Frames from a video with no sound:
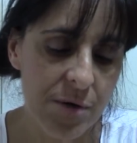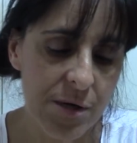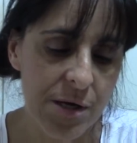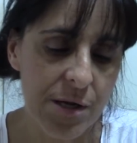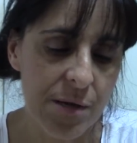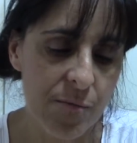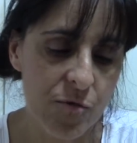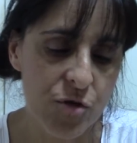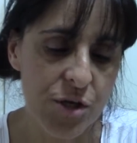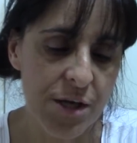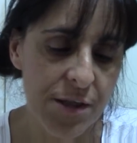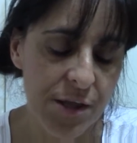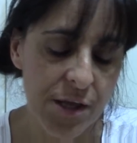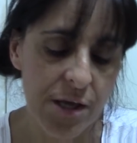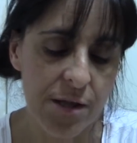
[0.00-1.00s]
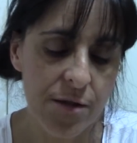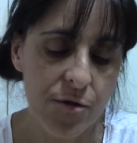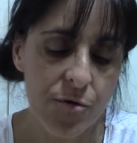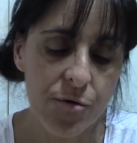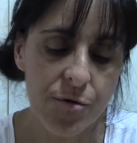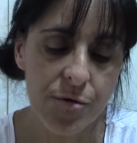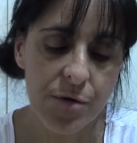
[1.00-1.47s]
iremos
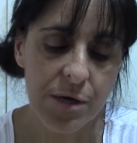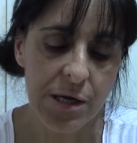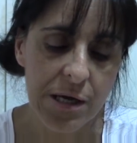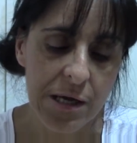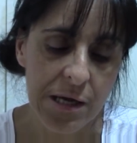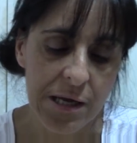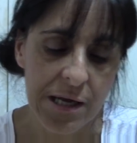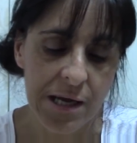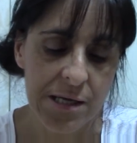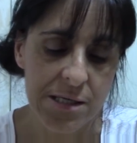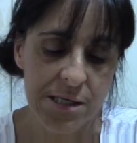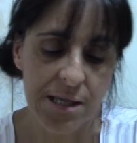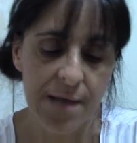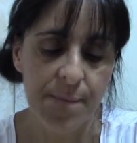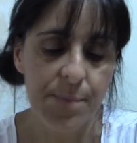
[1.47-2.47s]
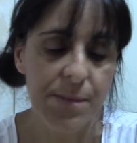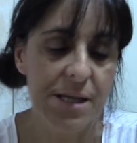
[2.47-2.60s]
haciendo y ya está.